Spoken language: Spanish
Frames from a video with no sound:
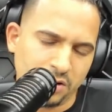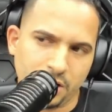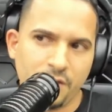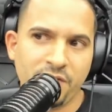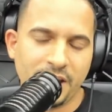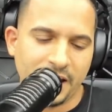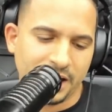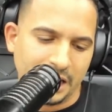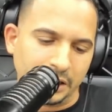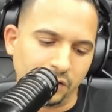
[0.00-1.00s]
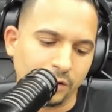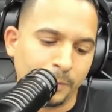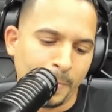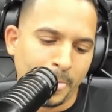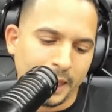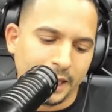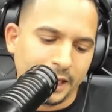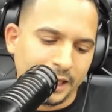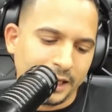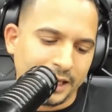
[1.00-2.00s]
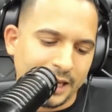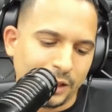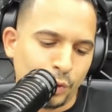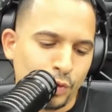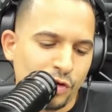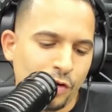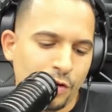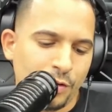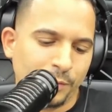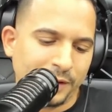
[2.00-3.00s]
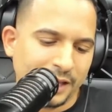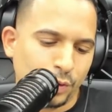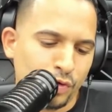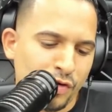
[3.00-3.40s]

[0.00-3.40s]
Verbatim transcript: creo que fue en la radio, que tú no que tú